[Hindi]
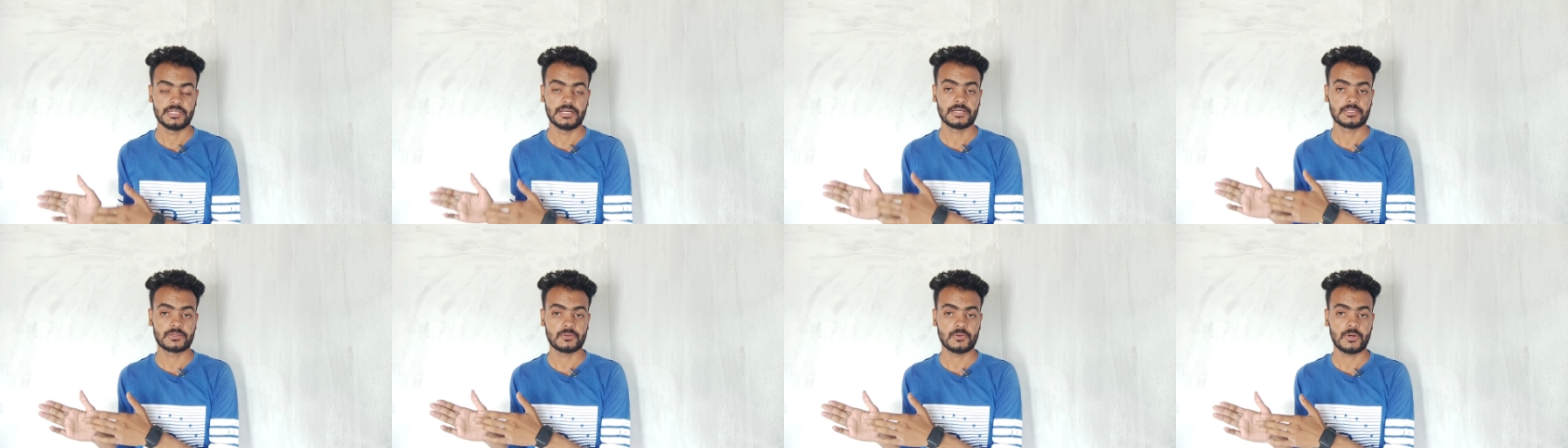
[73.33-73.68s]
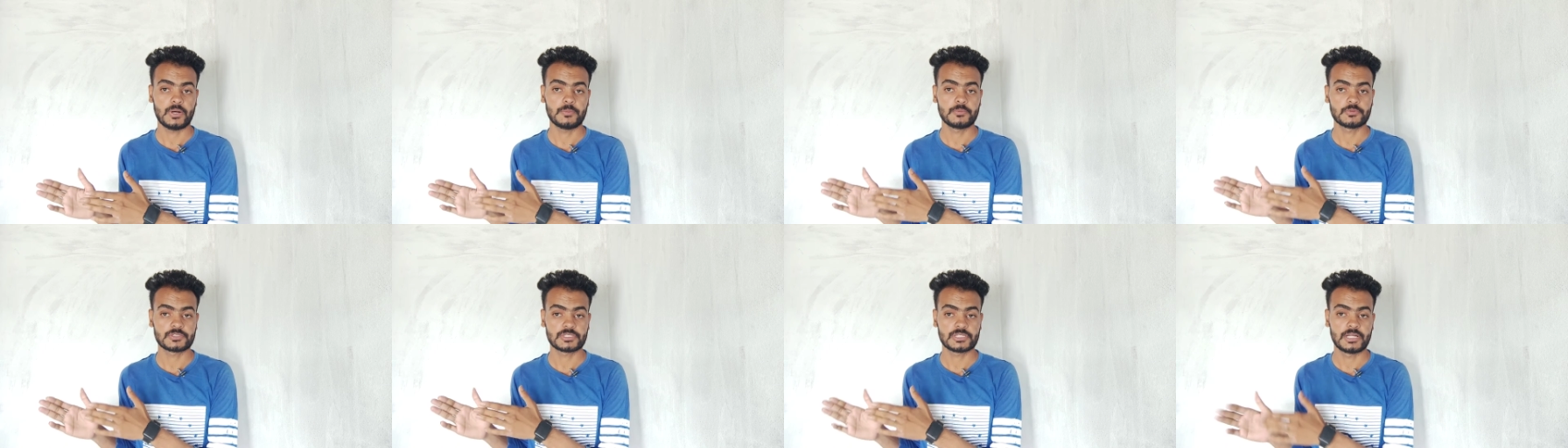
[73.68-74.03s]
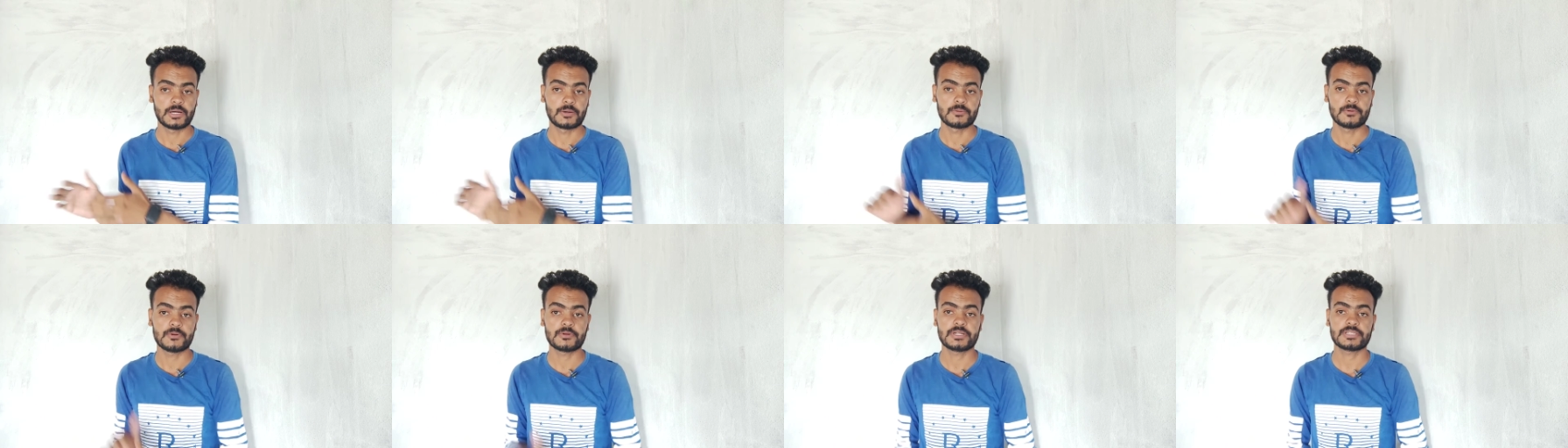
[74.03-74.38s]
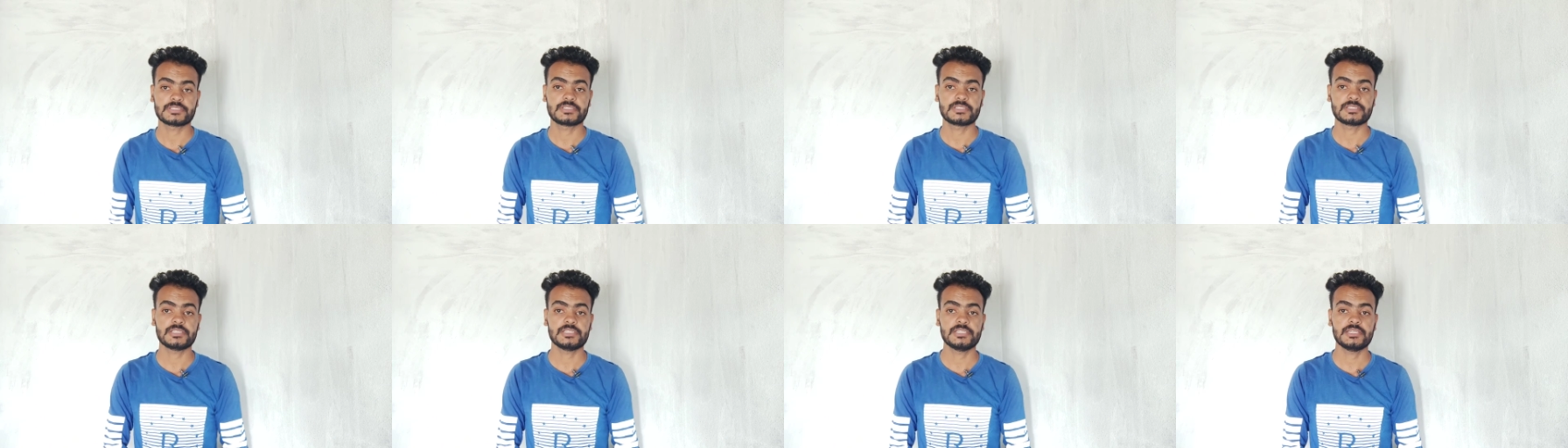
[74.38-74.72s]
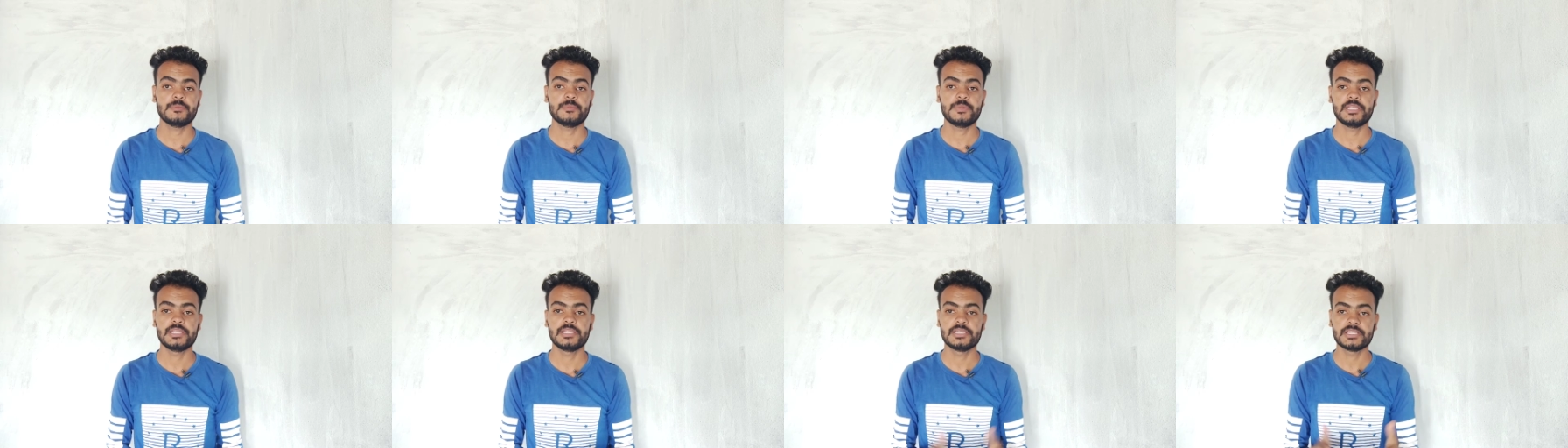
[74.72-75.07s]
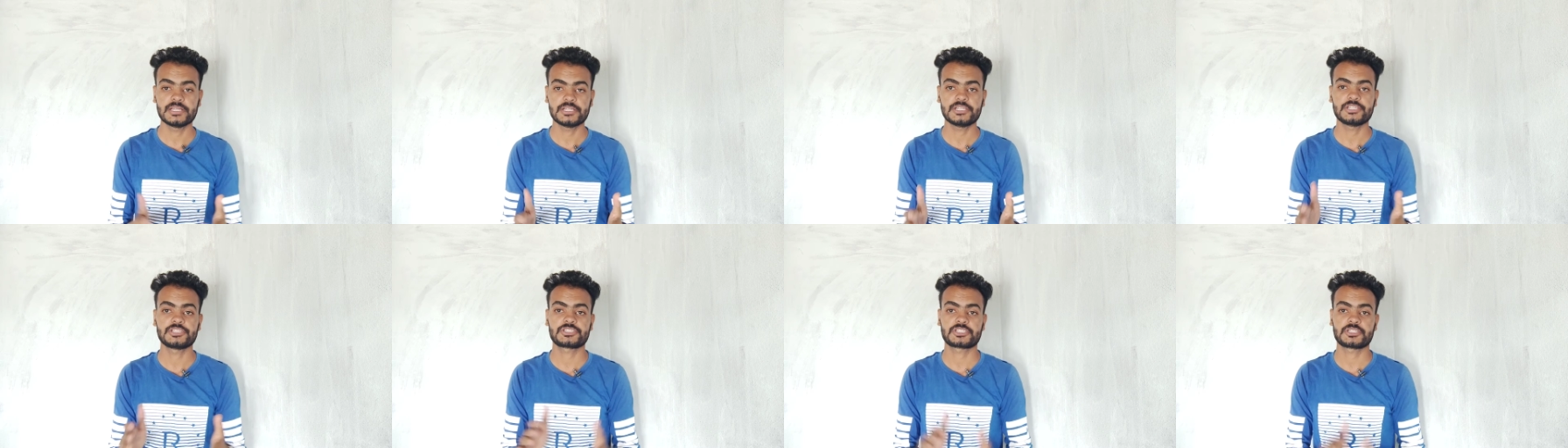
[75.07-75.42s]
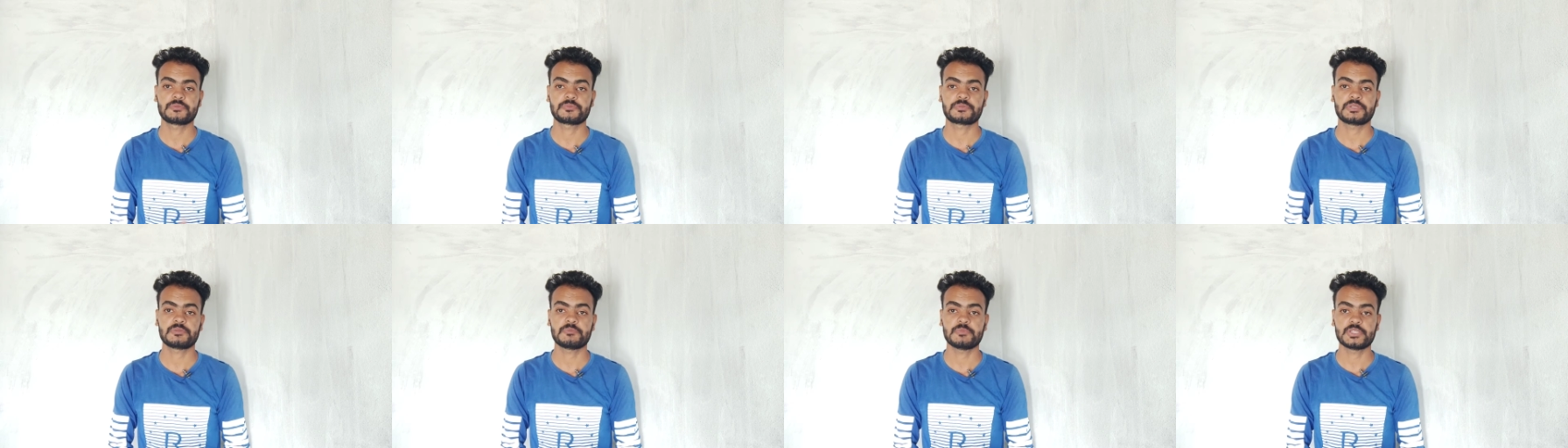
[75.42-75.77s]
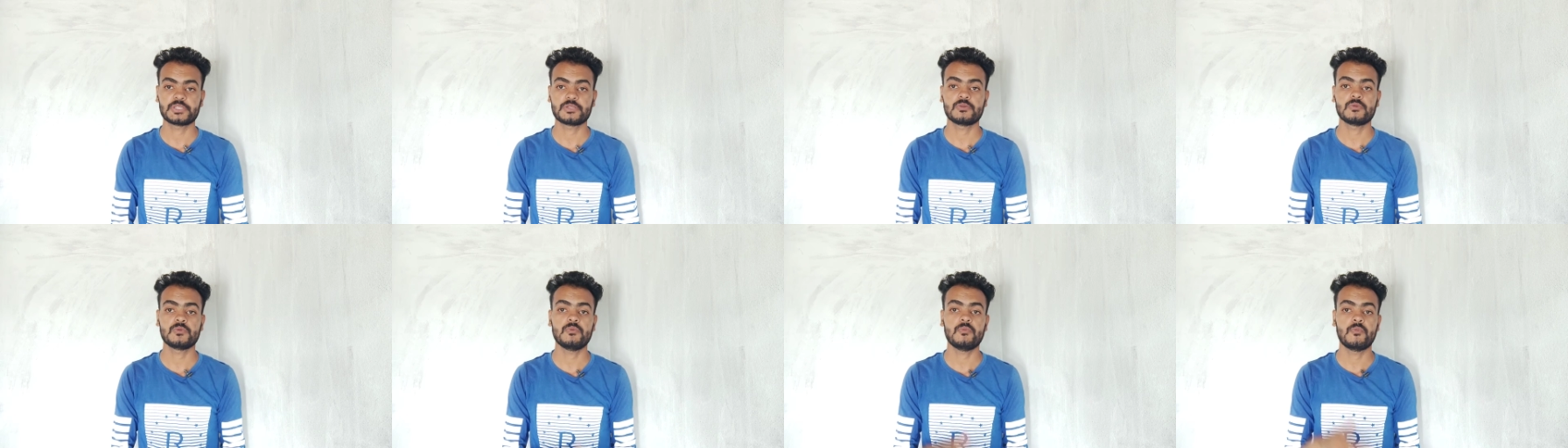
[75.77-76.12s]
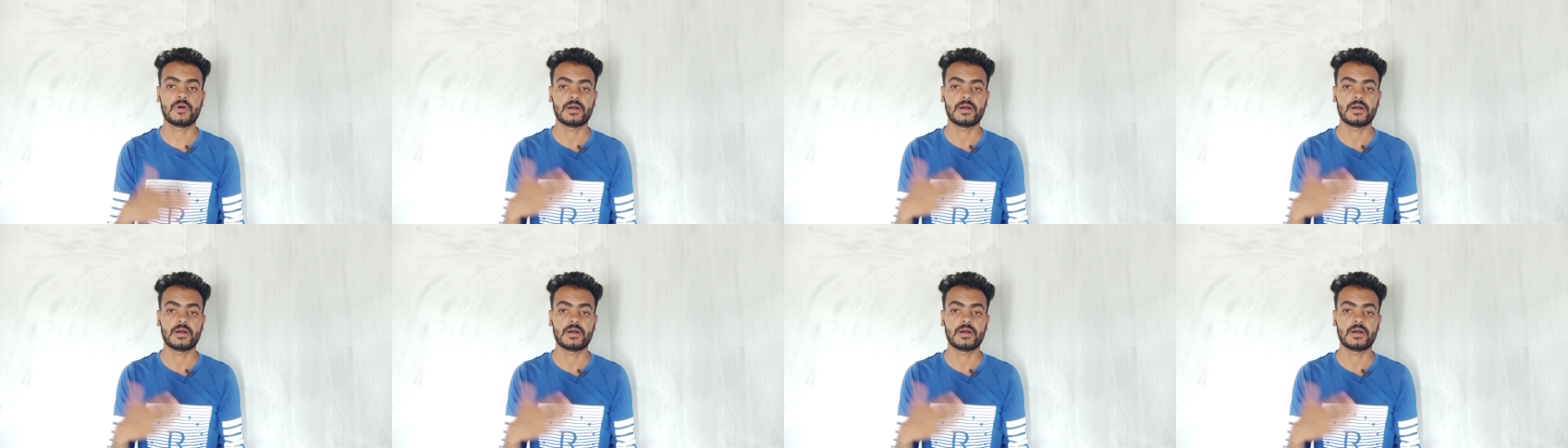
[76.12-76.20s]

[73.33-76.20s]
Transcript: या तो आप उसे डाउनलोड कर सकते हैं या मैं लिंक डिस्क्रिप्शन में दूँ